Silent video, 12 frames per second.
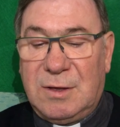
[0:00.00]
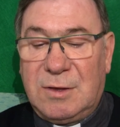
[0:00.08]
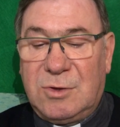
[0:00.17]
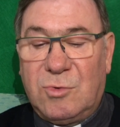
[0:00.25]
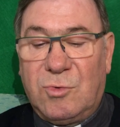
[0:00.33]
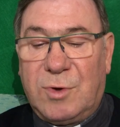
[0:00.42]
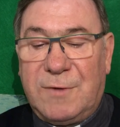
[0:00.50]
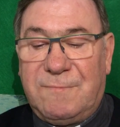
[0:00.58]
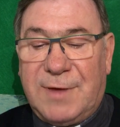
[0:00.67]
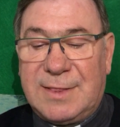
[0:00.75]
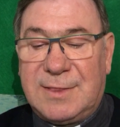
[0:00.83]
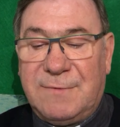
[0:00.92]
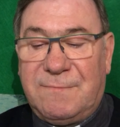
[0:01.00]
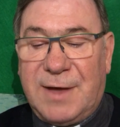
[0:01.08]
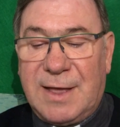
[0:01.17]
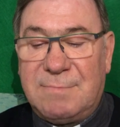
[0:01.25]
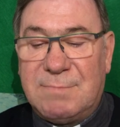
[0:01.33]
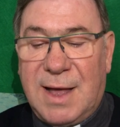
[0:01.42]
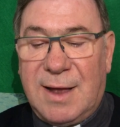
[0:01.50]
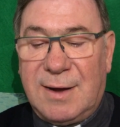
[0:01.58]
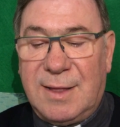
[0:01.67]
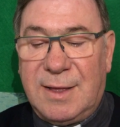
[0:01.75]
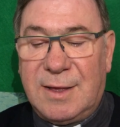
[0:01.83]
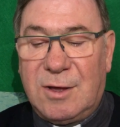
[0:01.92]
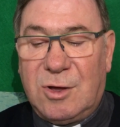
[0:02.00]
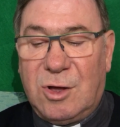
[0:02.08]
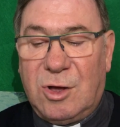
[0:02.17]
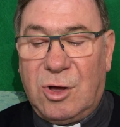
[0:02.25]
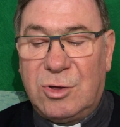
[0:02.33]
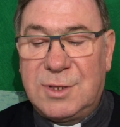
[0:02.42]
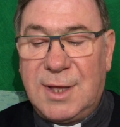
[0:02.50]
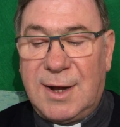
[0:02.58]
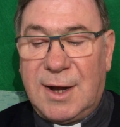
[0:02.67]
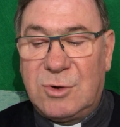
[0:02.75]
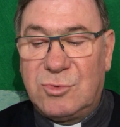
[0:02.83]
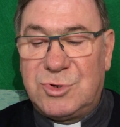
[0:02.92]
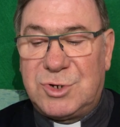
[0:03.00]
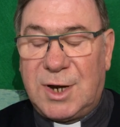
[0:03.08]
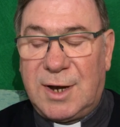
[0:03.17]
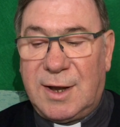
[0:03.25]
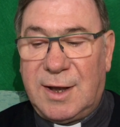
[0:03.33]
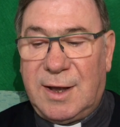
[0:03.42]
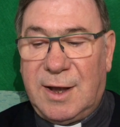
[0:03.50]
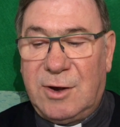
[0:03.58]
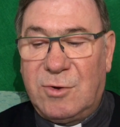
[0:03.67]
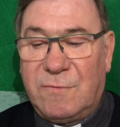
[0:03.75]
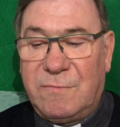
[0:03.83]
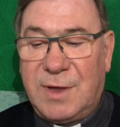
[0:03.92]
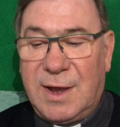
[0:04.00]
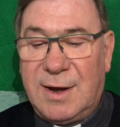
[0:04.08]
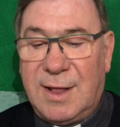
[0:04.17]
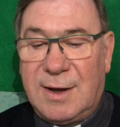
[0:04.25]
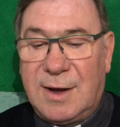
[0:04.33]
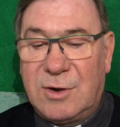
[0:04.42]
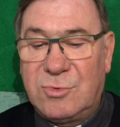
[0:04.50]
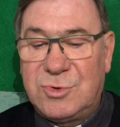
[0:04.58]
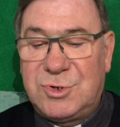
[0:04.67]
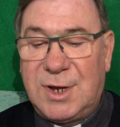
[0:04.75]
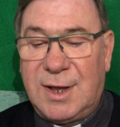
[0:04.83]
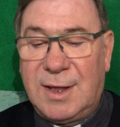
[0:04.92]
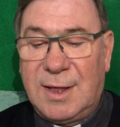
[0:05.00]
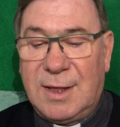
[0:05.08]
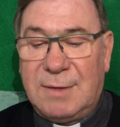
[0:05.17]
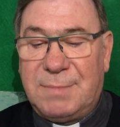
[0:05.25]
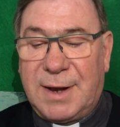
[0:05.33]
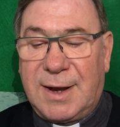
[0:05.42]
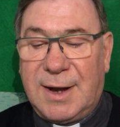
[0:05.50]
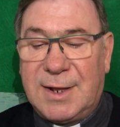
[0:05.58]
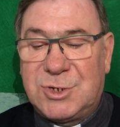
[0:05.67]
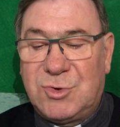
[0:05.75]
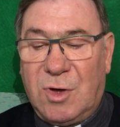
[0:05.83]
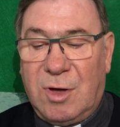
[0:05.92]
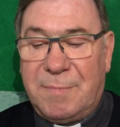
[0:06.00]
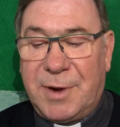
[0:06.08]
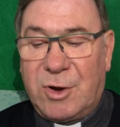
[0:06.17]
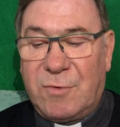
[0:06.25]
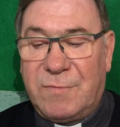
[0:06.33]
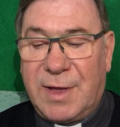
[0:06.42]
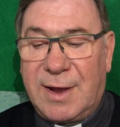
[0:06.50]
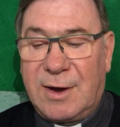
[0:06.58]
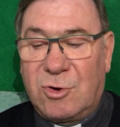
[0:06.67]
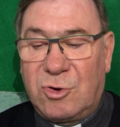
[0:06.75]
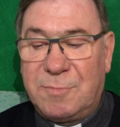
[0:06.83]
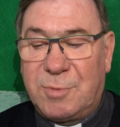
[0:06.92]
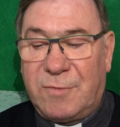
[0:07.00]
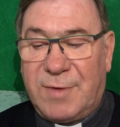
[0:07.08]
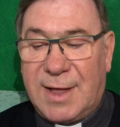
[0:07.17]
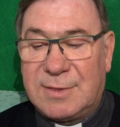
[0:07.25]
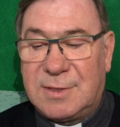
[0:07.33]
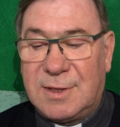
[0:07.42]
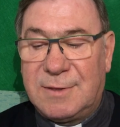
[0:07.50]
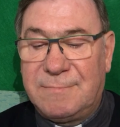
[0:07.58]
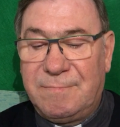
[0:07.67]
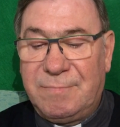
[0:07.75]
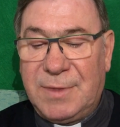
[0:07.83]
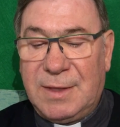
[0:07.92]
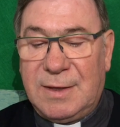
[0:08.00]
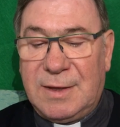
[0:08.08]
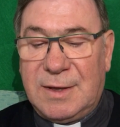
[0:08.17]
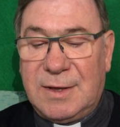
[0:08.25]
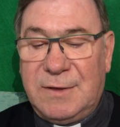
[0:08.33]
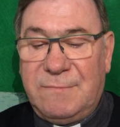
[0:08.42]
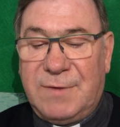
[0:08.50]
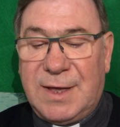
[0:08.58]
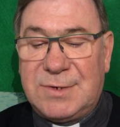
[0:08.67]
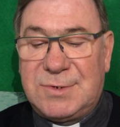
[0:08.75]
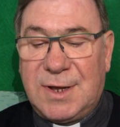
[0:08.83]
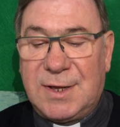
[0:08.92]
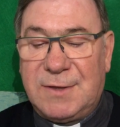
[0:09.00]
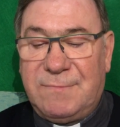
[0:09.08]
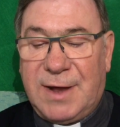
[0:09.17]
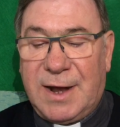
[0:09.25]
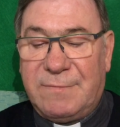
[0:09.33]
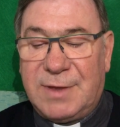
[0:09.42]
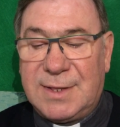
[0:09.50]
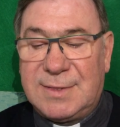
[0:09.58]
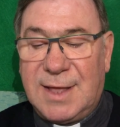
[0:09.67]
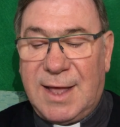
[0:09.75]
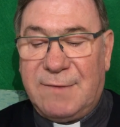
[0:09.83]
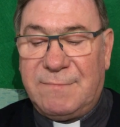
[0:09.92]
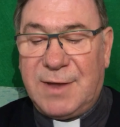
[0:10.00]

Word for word: Chiunque infatti fa il male odia la luce e non viene alla luce perché le sue opere non vengano riprovate Invece chi fa la verità